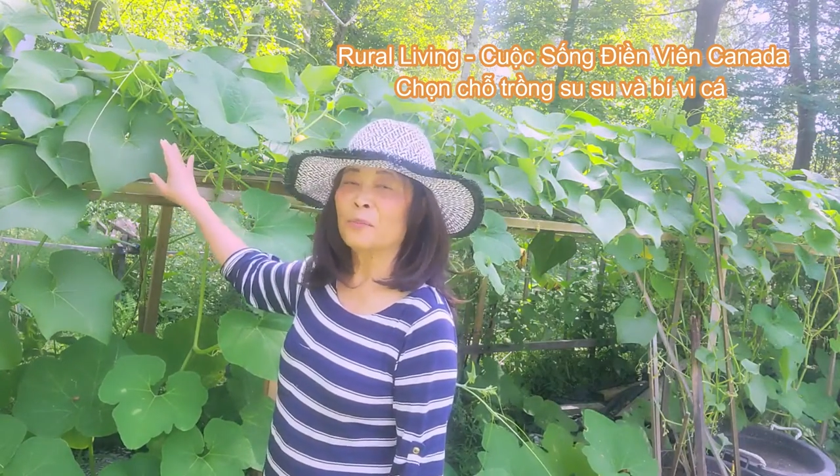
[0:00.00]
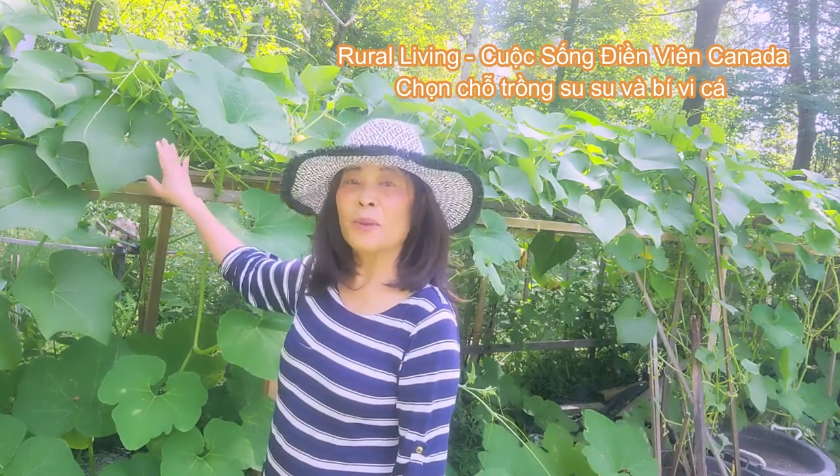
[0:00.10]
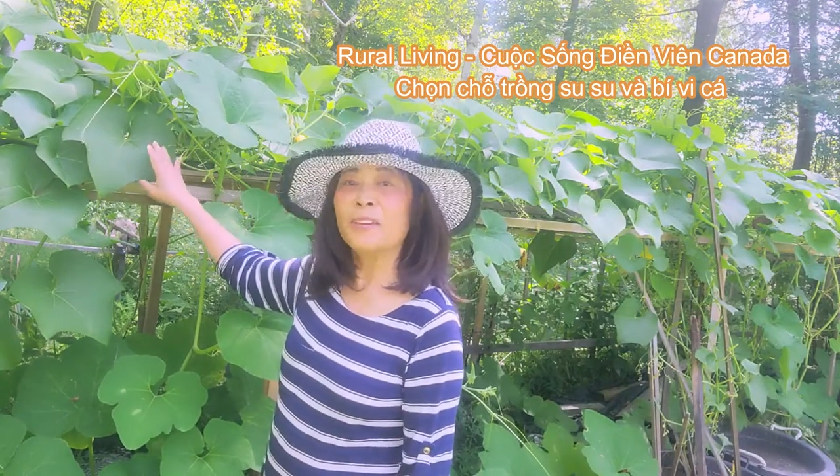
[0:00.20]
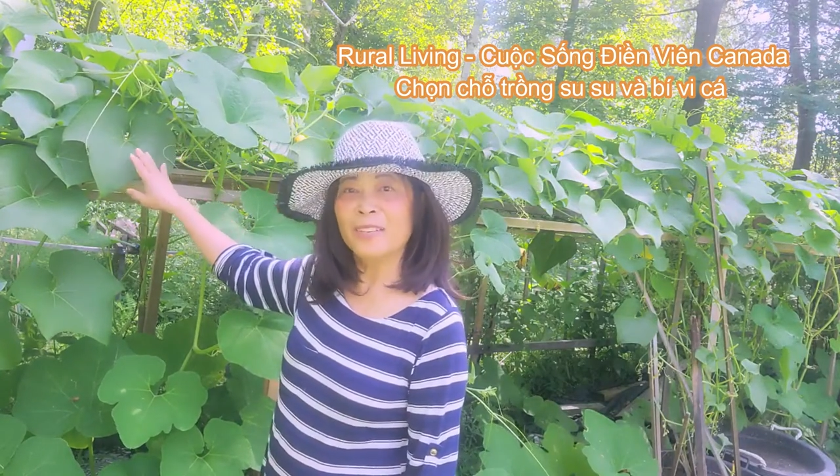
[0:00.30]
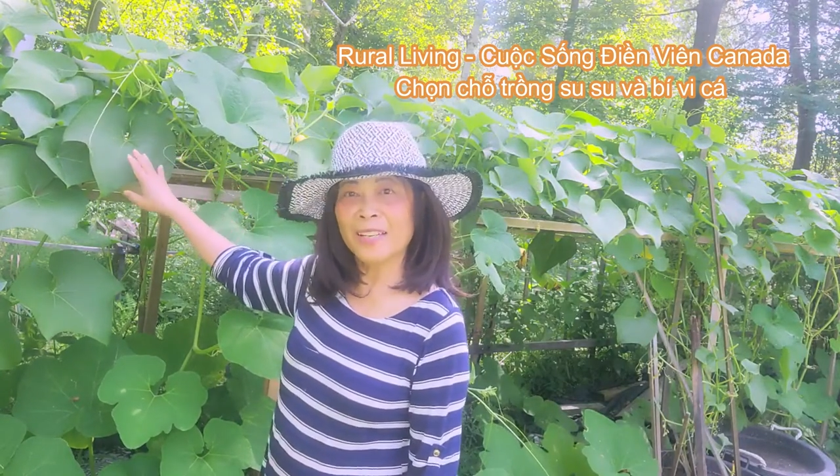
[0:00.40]

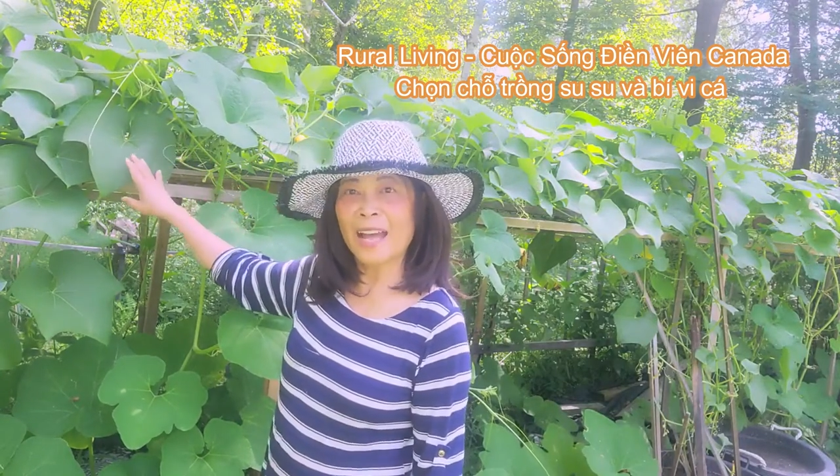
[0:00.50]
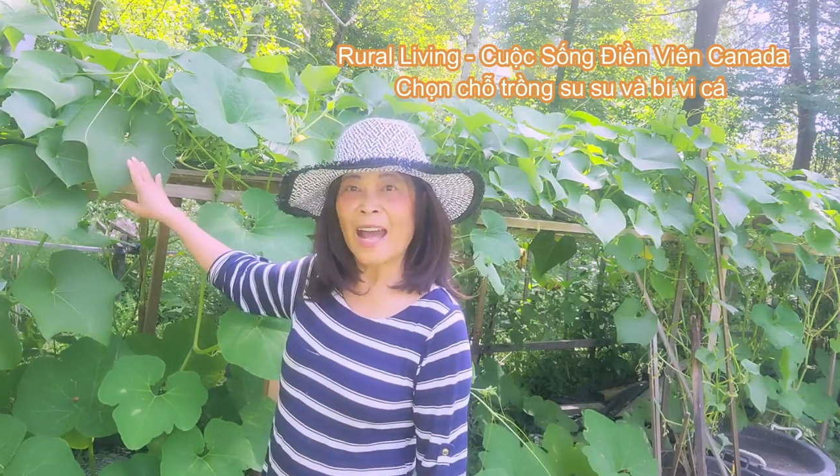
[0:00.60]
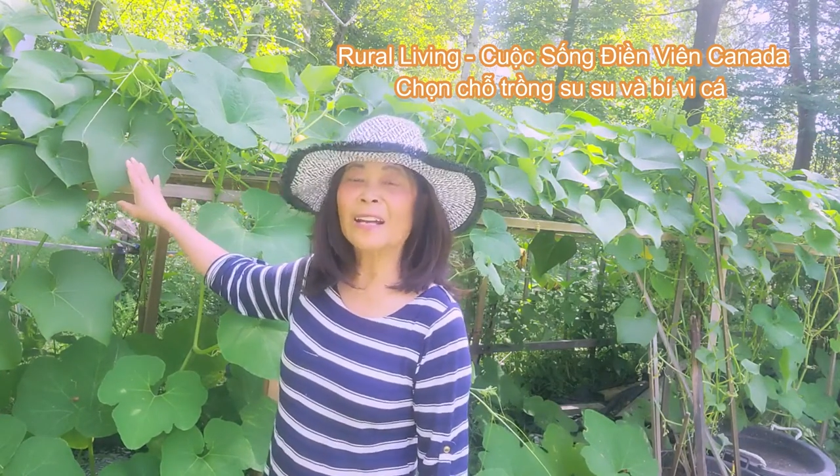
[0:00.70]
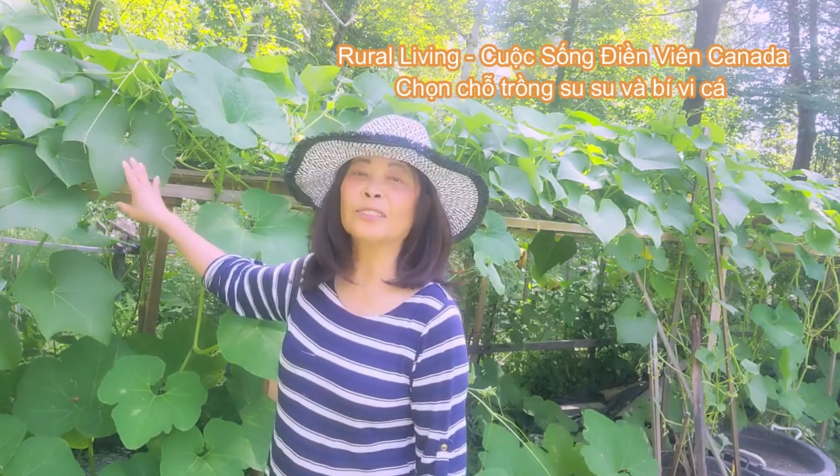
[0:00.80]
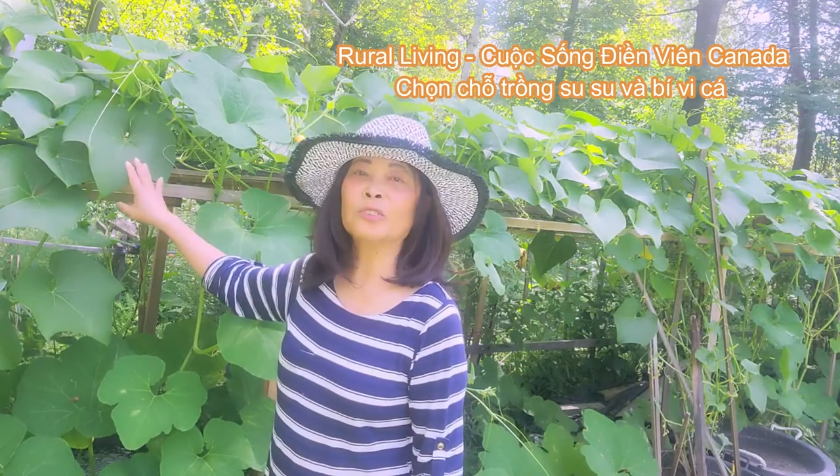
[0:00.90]
bí vi
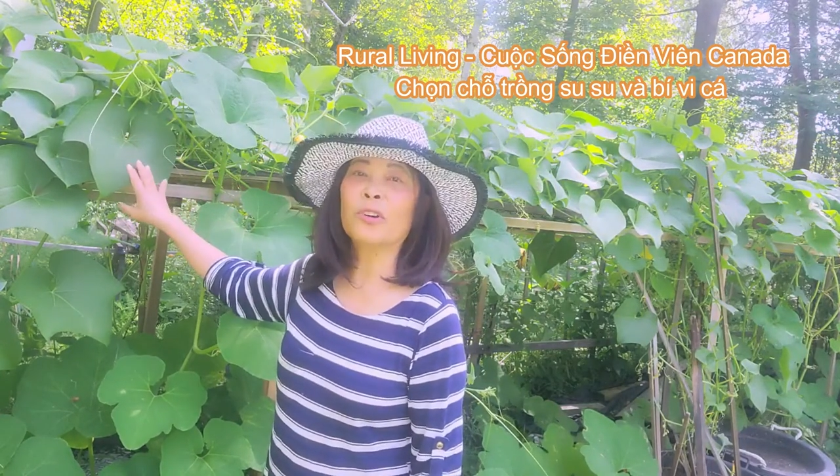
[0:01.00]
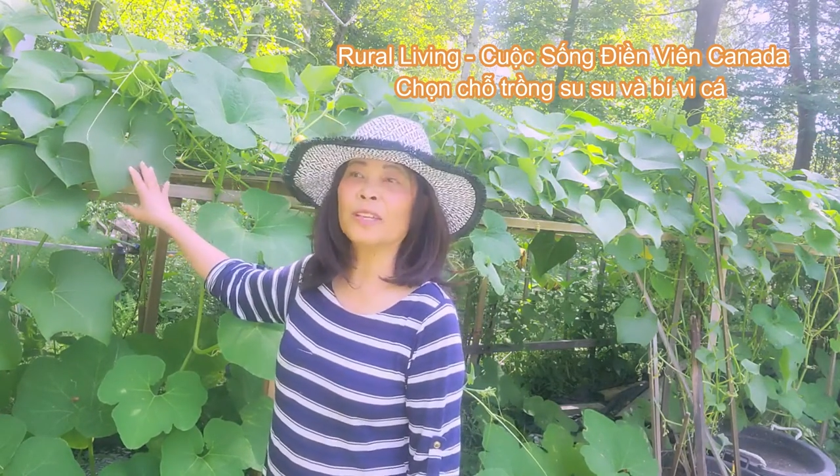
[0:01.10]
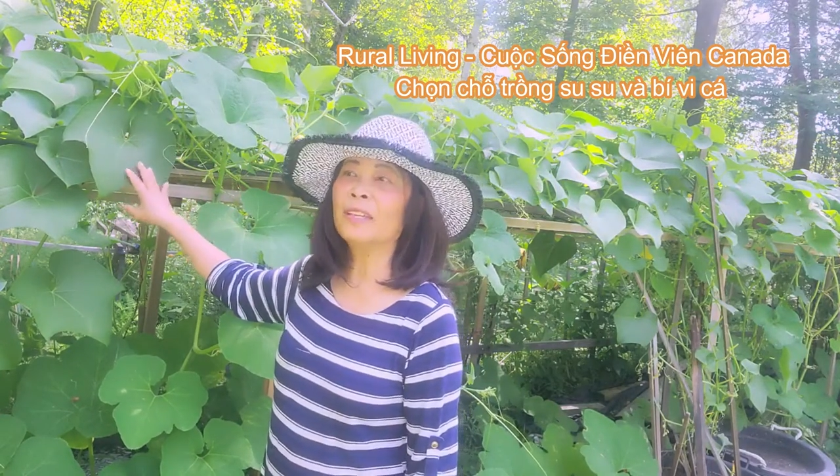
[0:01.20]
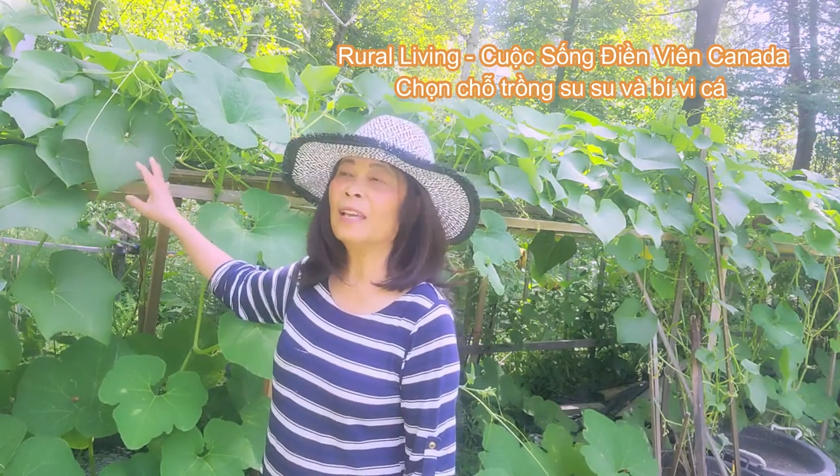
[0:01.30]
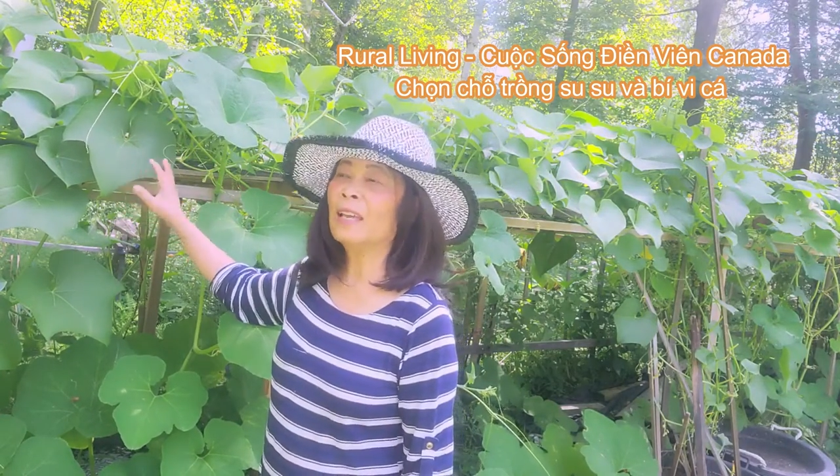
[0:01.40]
cá của
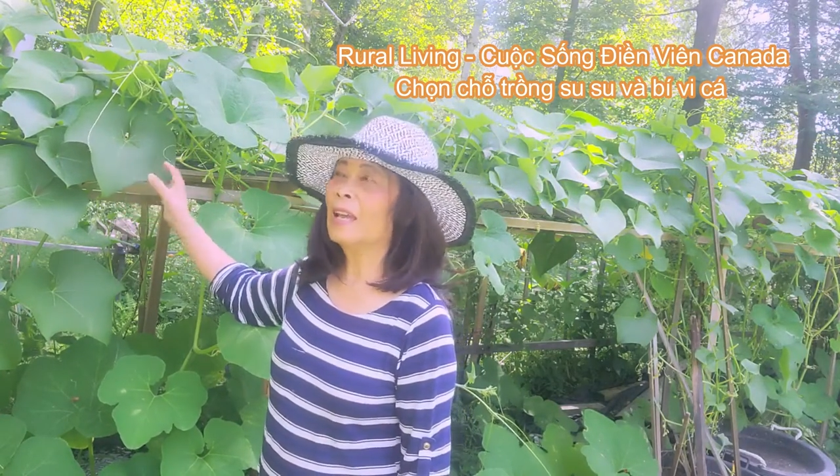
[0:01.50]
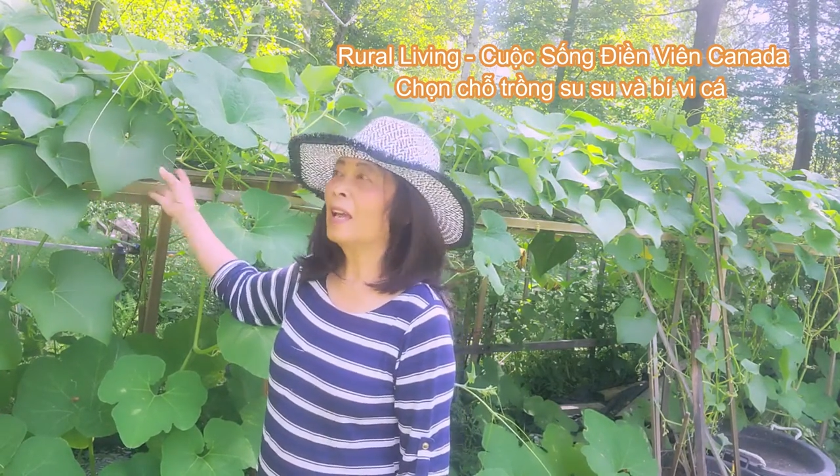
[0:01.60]
Thủy